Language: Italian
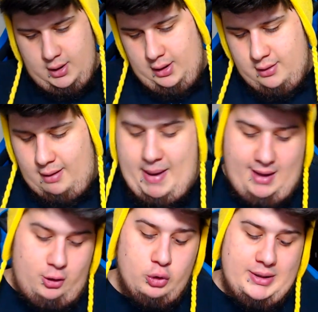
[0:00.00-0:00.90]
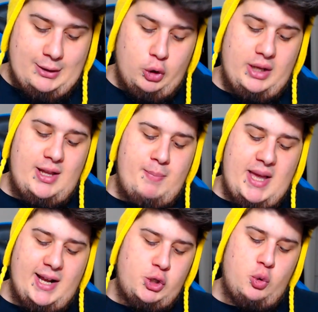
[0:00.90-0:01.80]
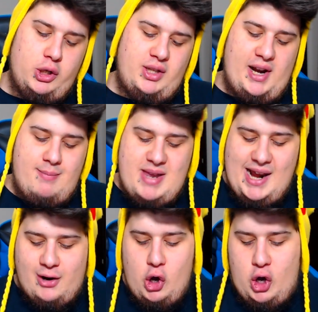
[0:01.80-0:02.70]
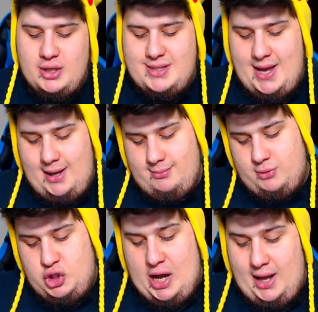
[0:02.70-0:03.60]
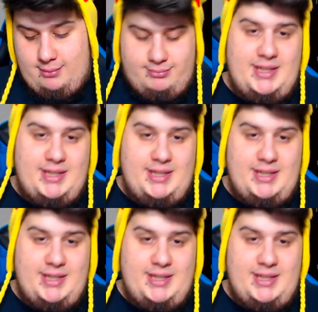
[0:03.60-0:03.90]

Vabbè, contando che di Pikachu ho 3000 cose già di